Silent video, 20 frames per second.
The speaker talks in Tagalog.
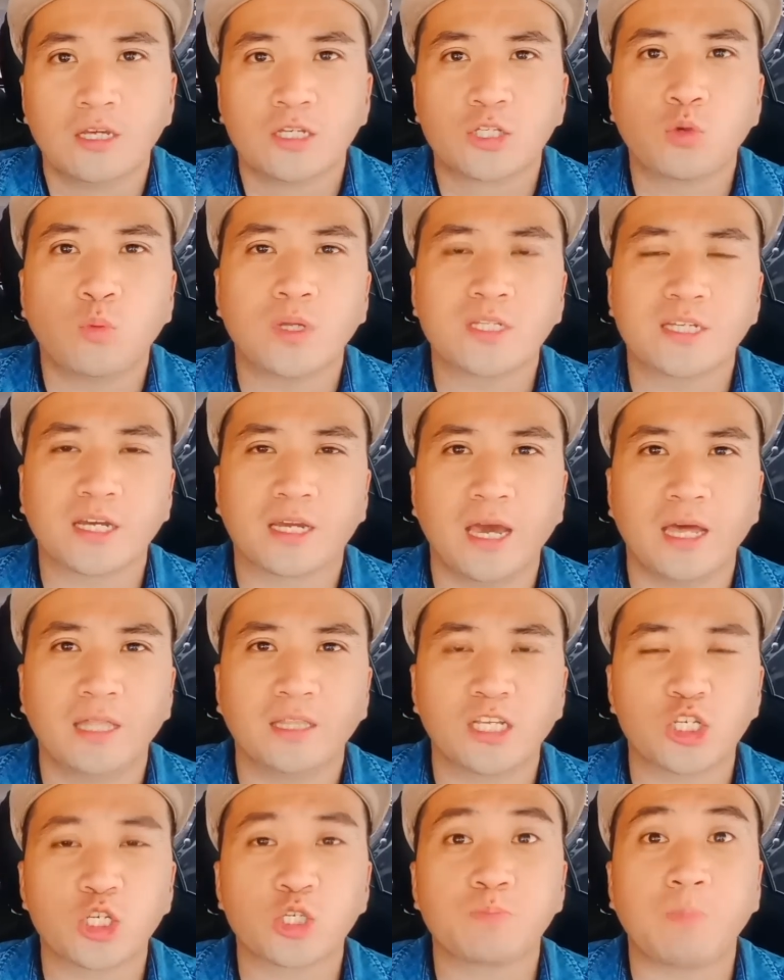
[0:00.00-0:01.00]
So once
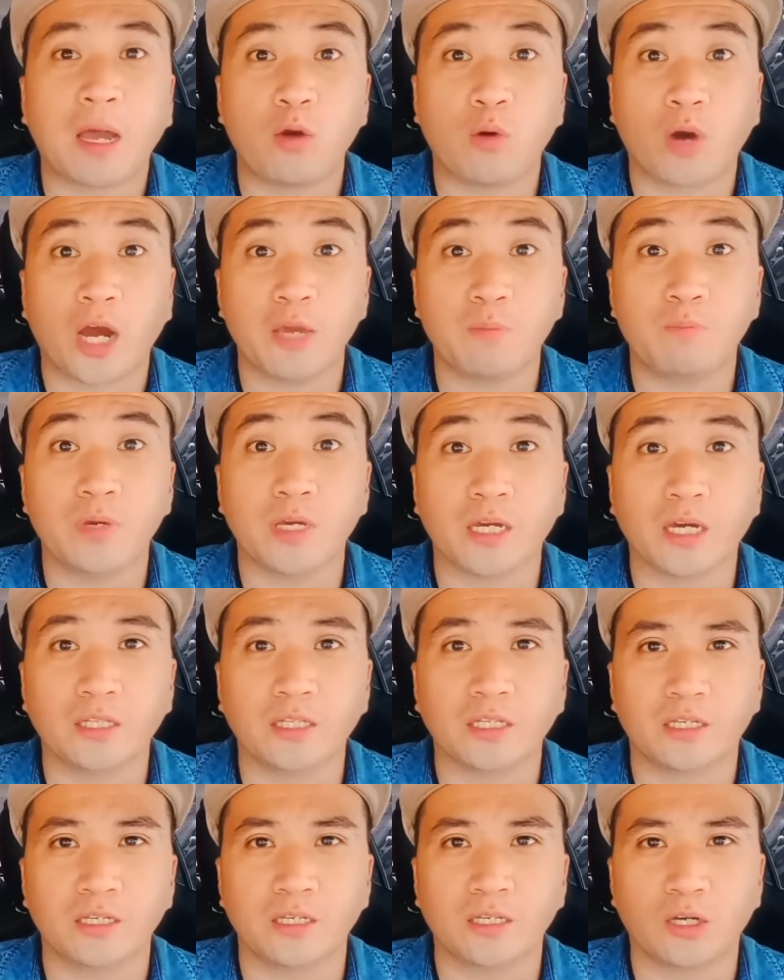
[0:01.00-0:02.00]
again, this is Payong Kaibigan
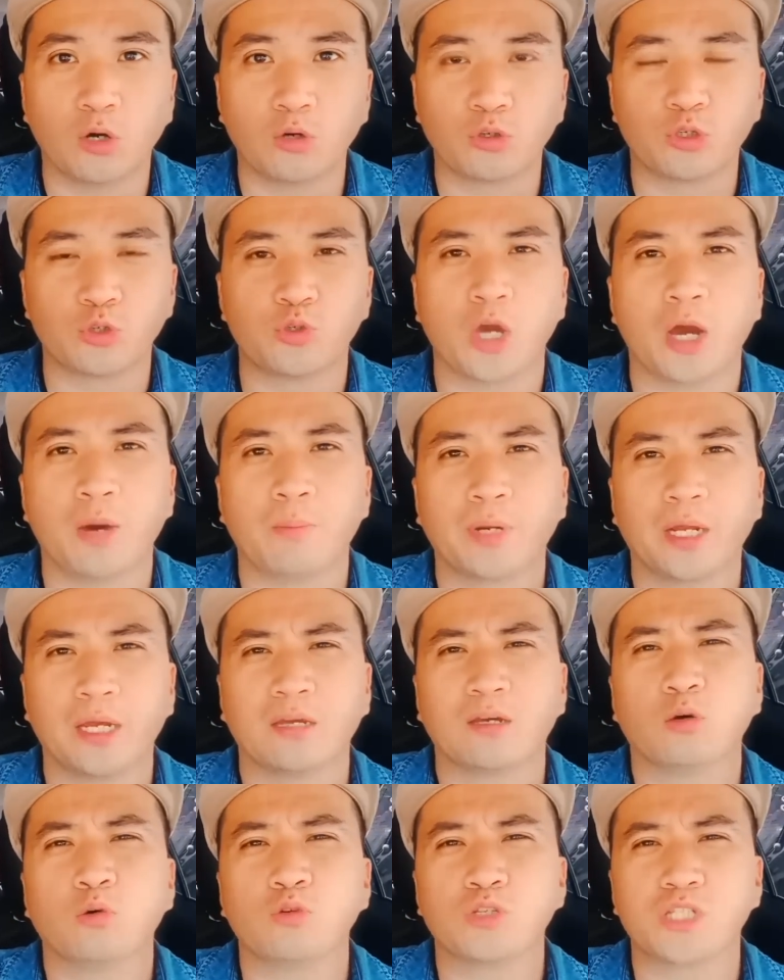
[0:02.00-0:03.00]
ni Kiko. So
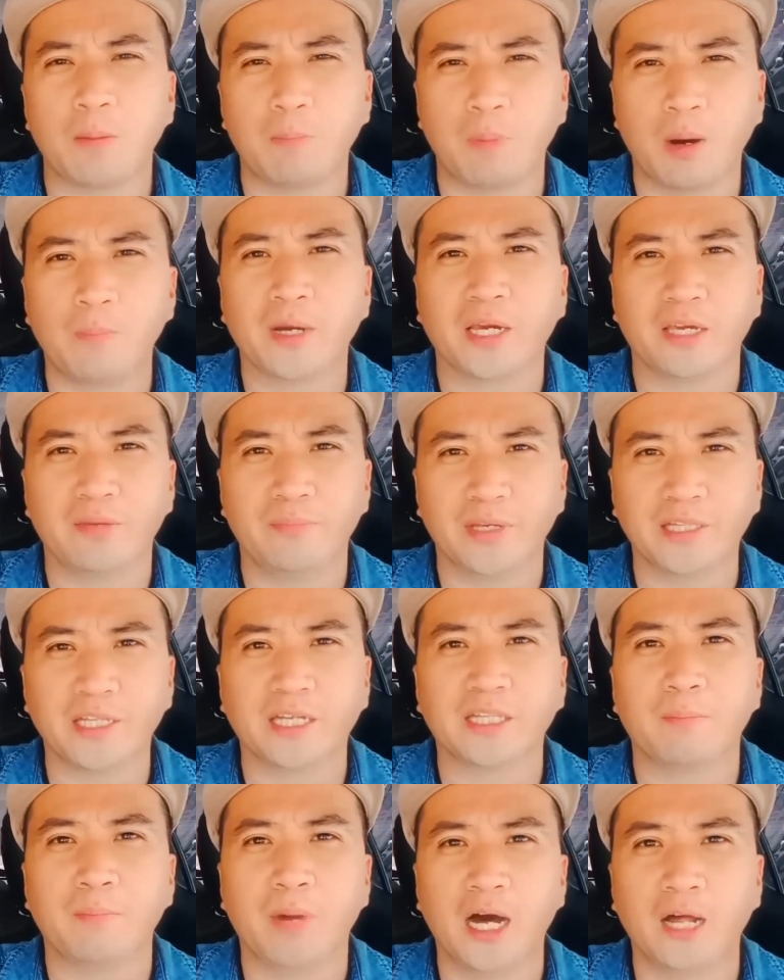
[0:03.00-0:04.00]
syempre, usapang pag-ibig
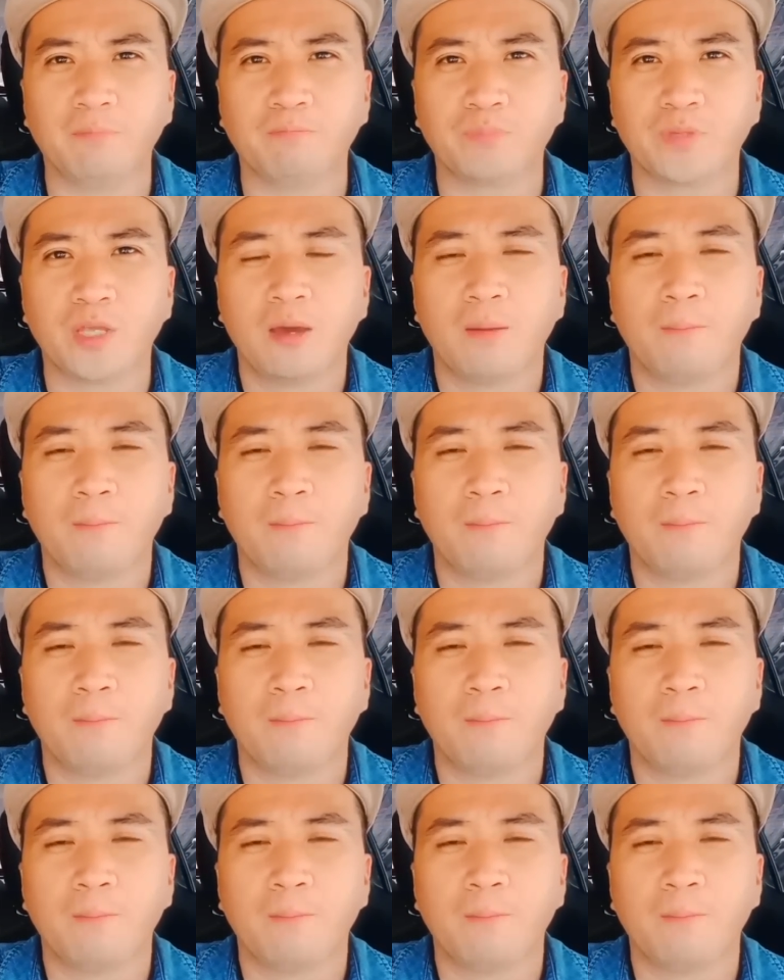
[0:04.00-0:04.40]
na naman.